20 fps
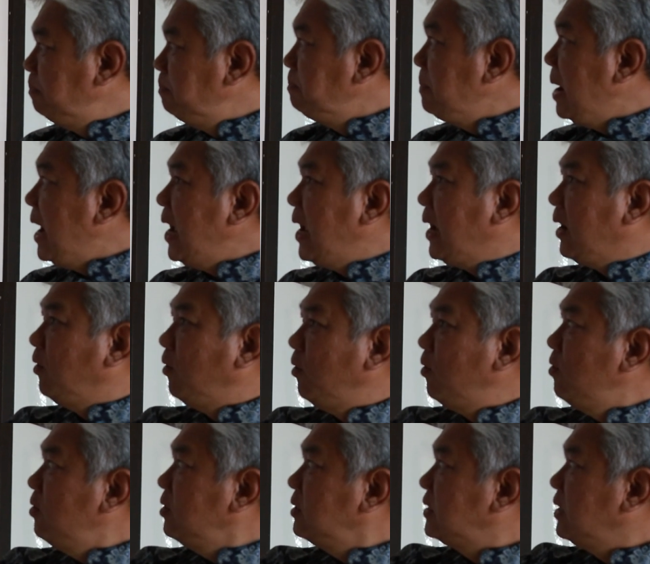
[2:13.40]
แม่ของ
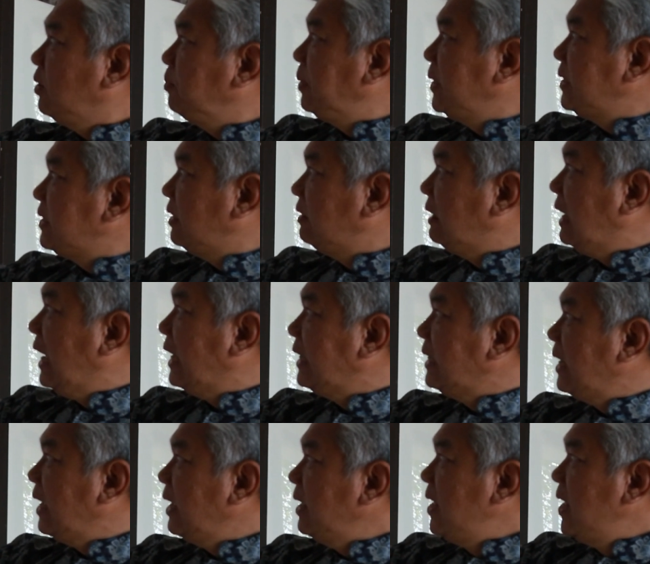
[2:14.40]
เจ้าเพชรราช
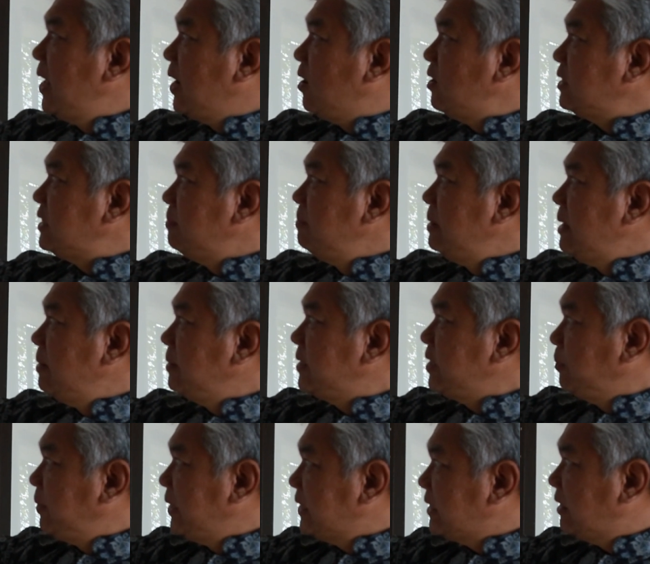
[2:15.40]
เนี่ยก็จะมี
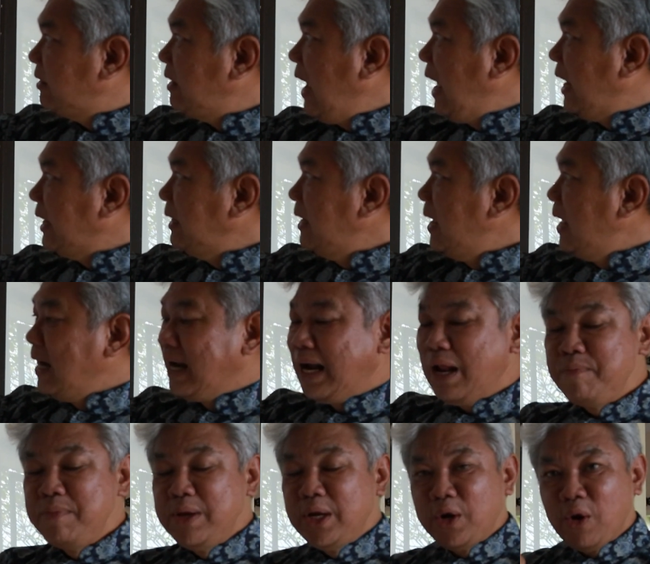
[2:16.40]
เจ้าเพชรราช และ
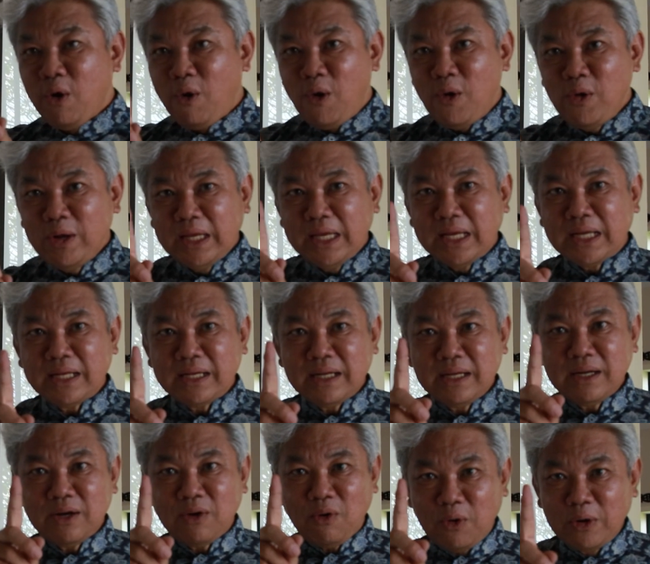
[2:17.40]
มีน้องอีก
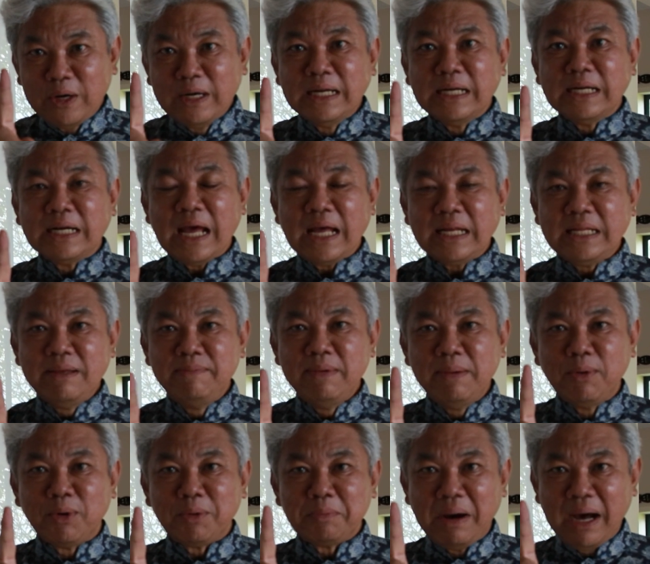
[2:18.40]
คนหนึ่งนะที่มี
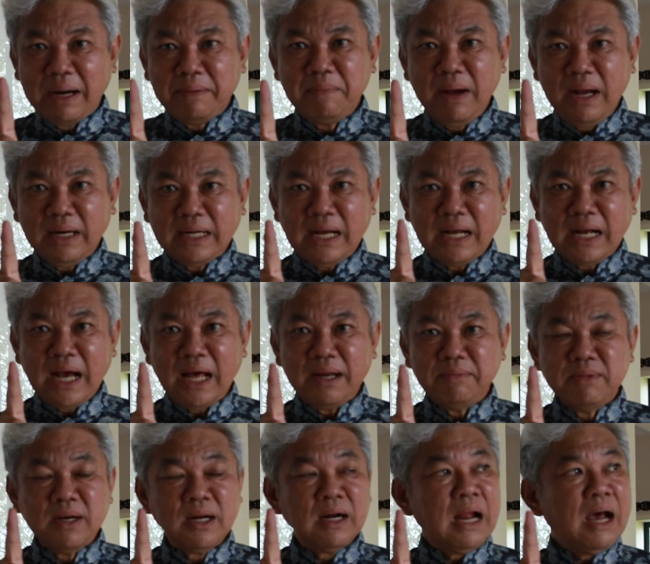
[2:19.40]
บทบาทมากทางการ
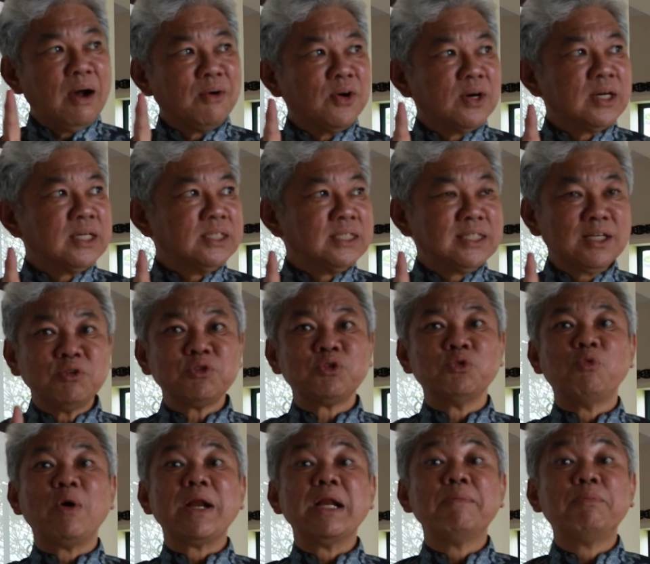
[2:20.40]
เมืองลาวก็คือเจ้าสุ
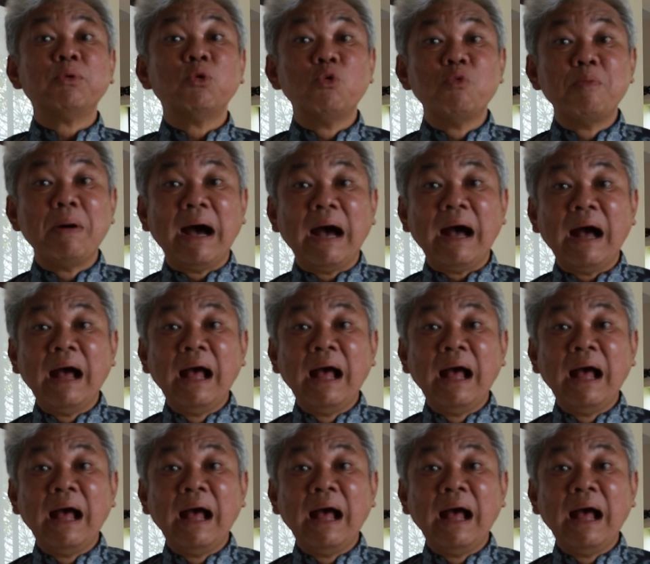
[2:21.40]
วรรณภูมา